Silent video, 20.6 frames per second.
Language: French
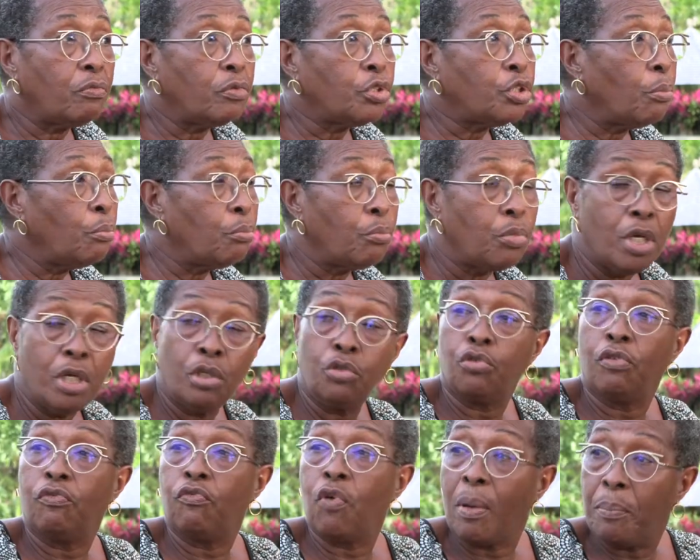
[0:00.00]
J'aime bien,
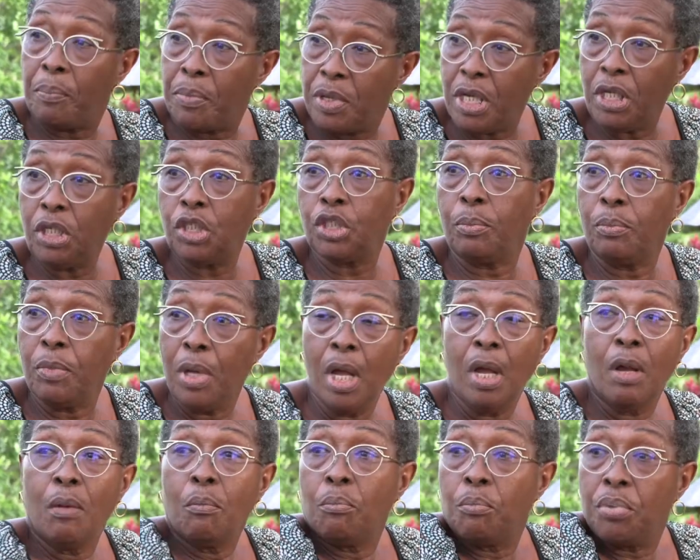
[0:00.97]
je vois bien, j'aime
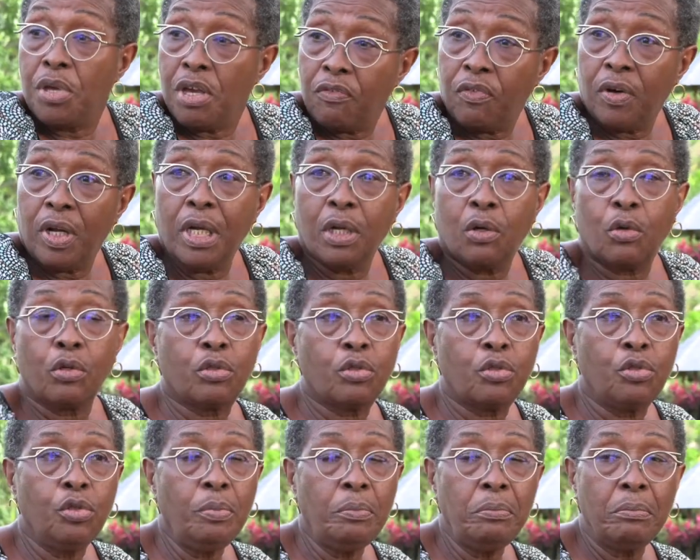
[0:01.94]
bien voir les
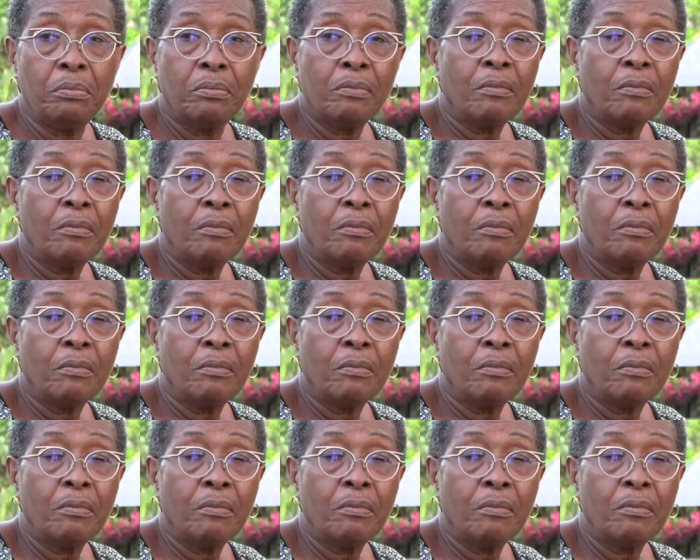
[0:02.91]
costumes.